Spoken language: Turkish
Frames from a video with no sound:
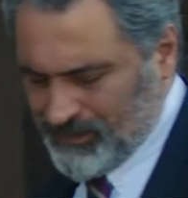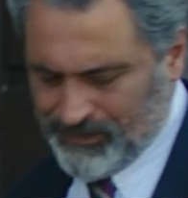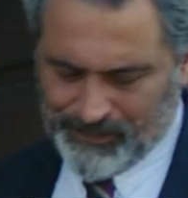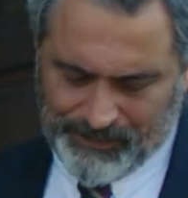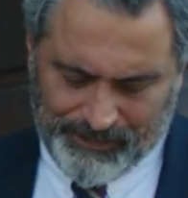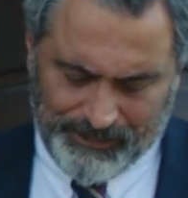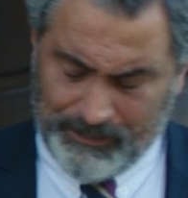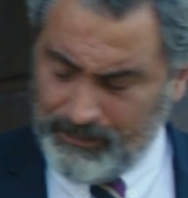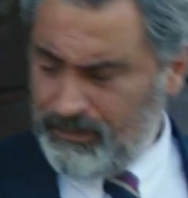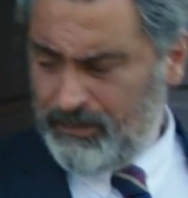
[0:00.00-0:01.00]
Aa.
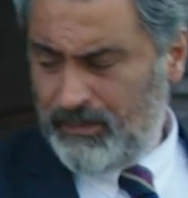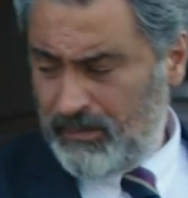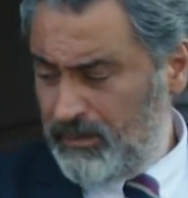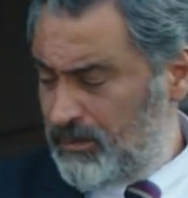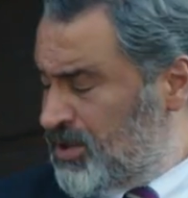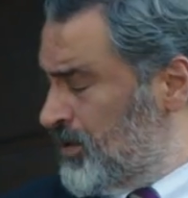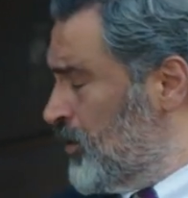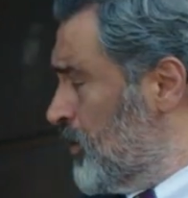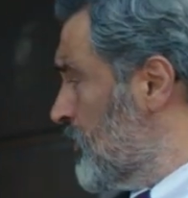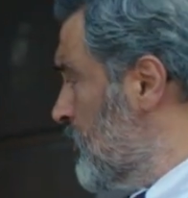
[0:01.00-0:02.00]
Bir şey mi
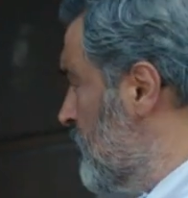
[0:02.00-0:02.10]
oldu?